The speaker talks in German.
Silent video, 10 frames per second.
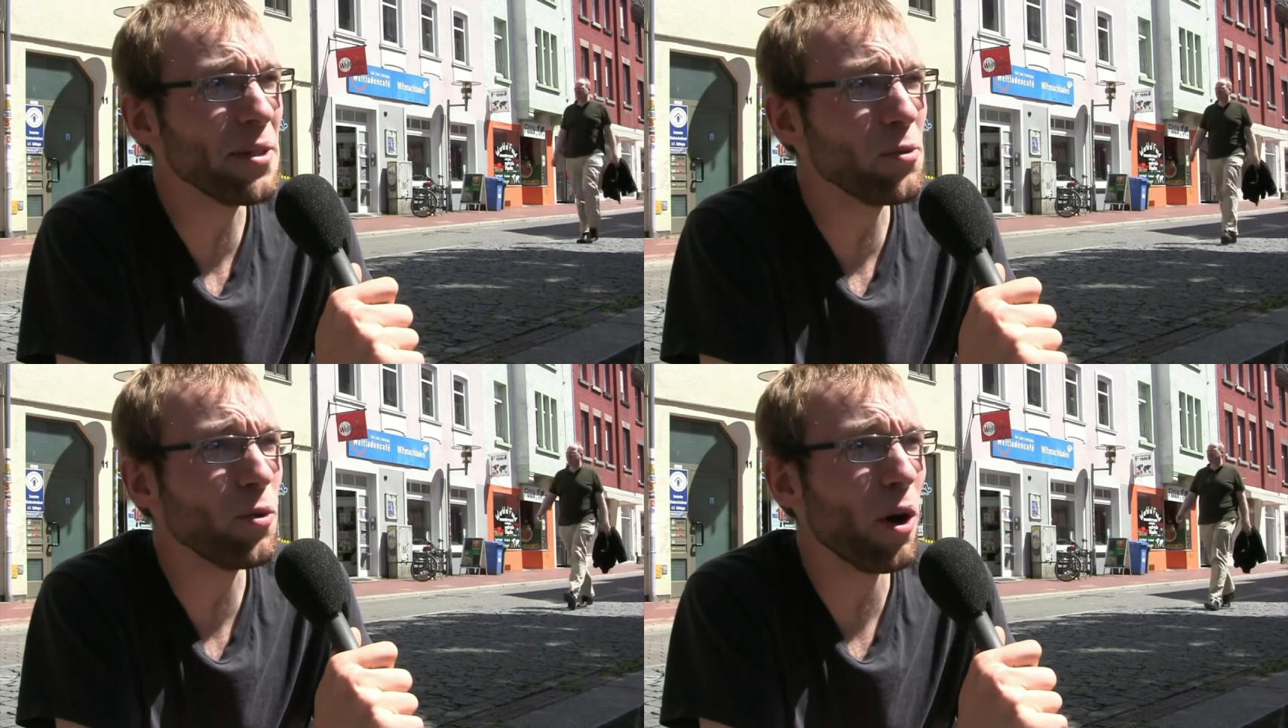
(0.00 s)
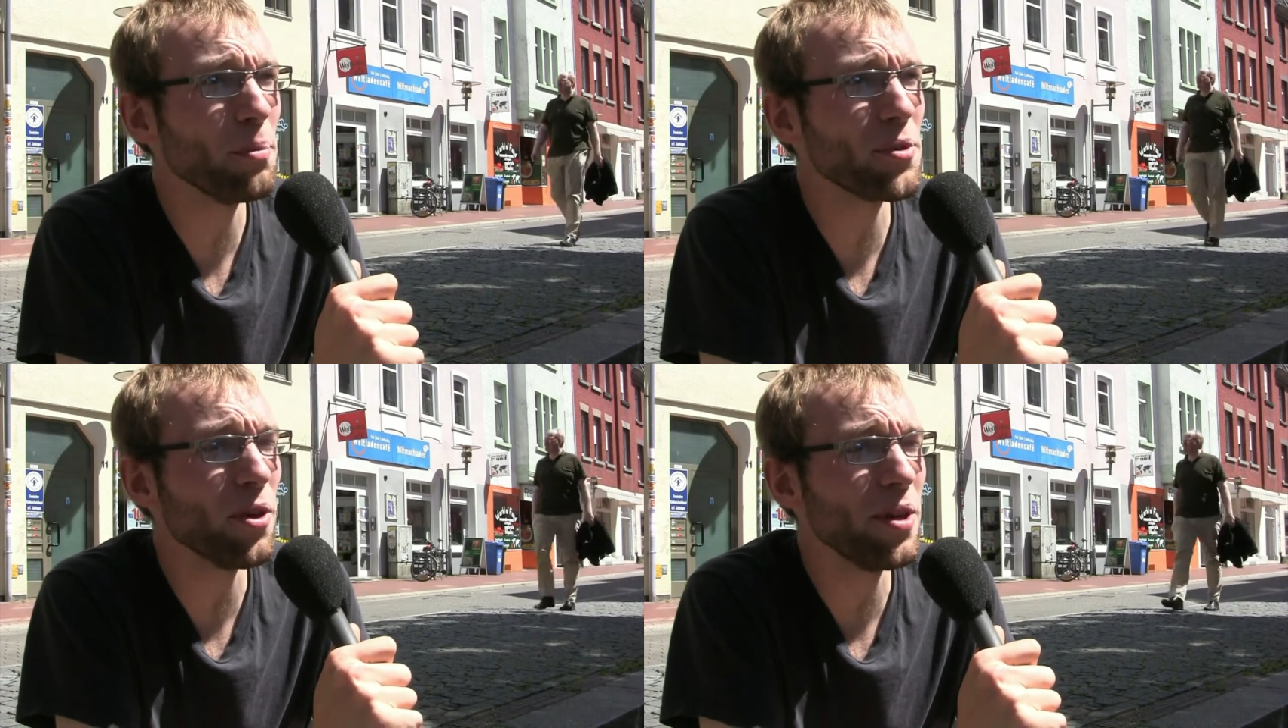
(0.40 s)
dazu
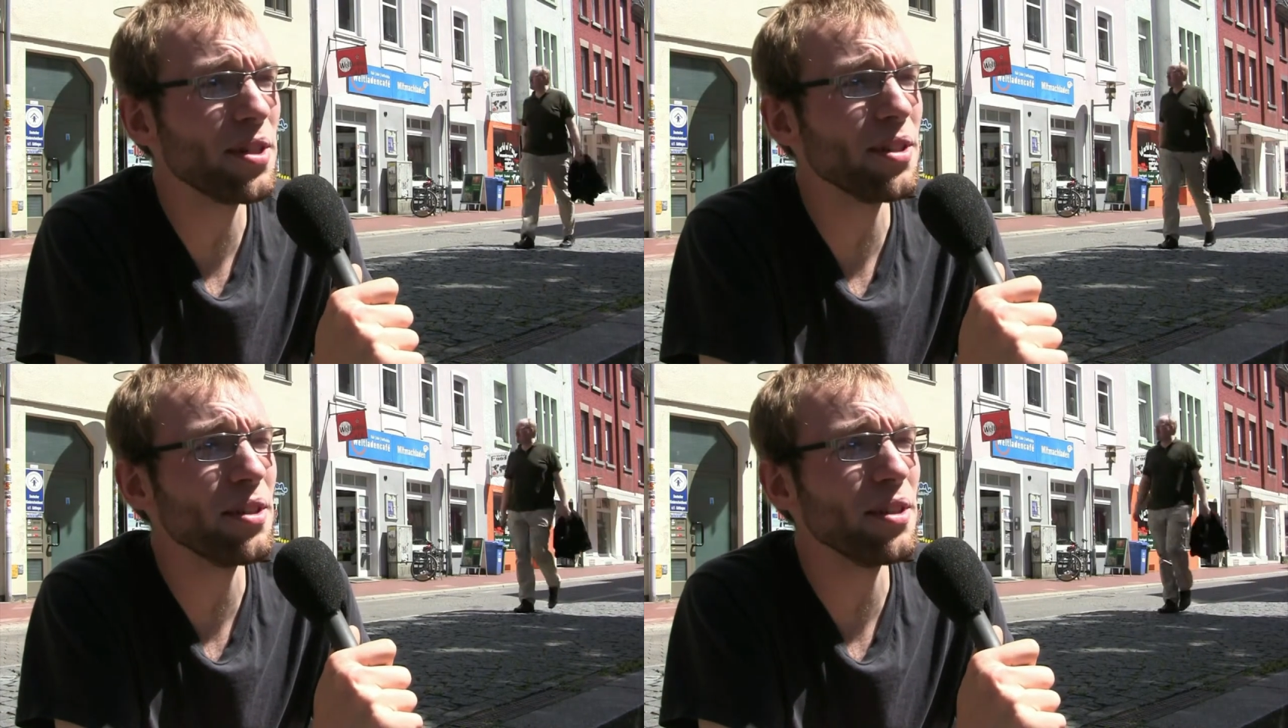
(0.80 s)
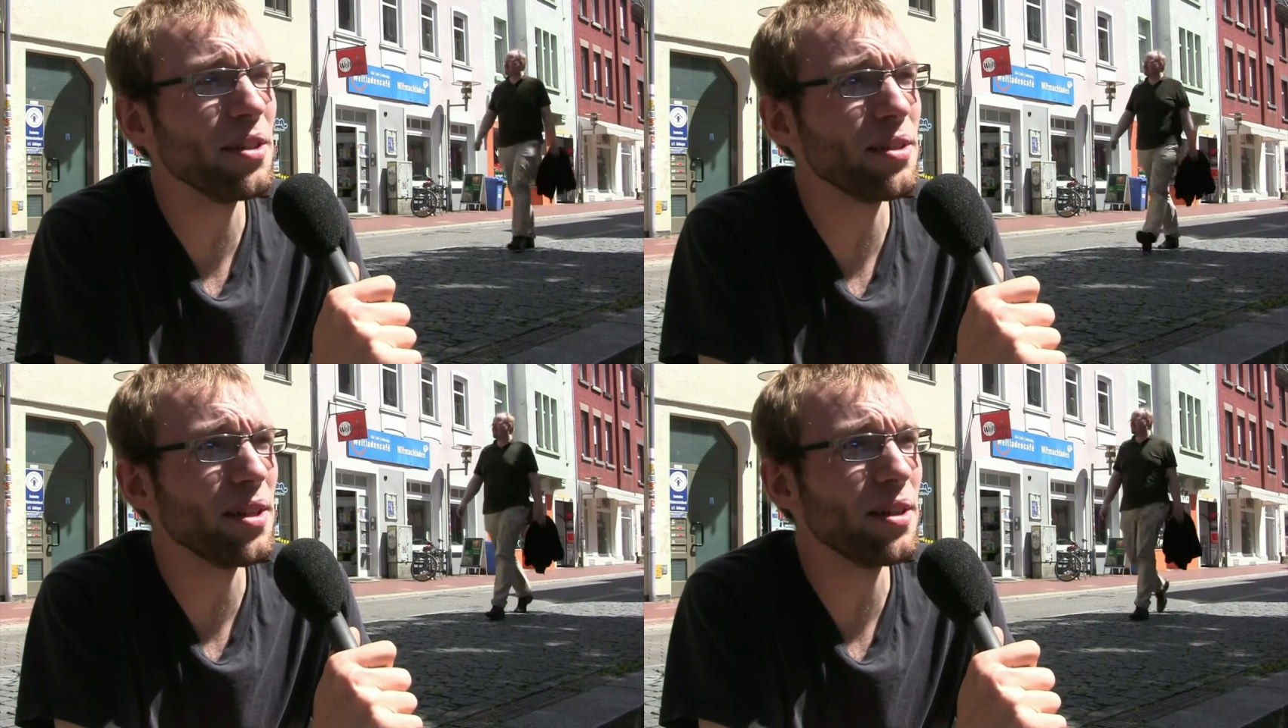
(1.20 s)
kommen
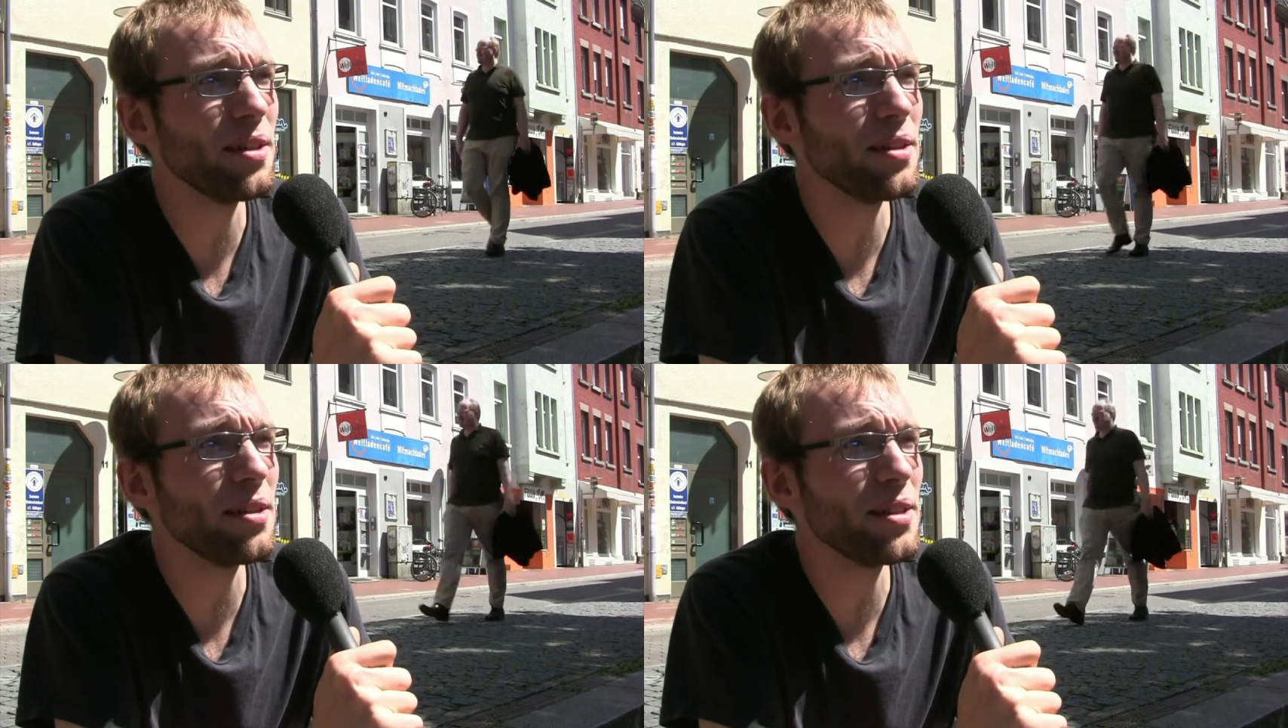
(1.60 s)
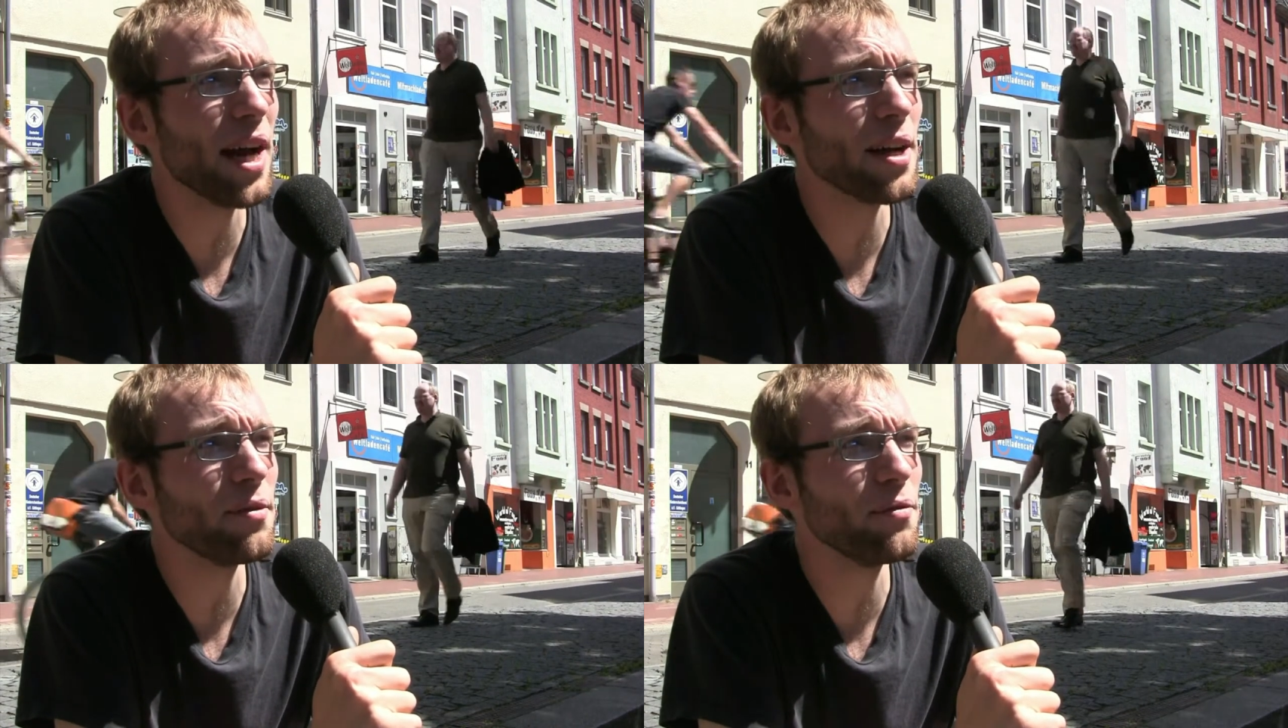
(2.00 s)
sollte, sind
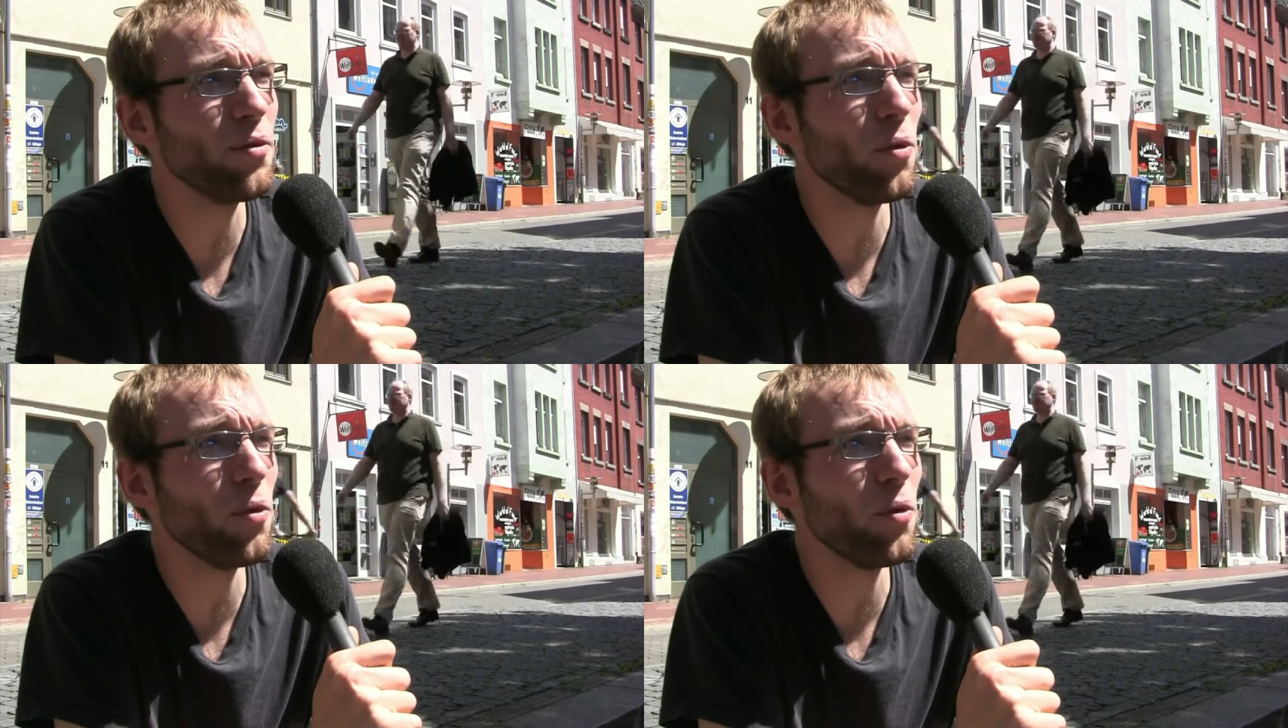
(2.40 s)
Sachen,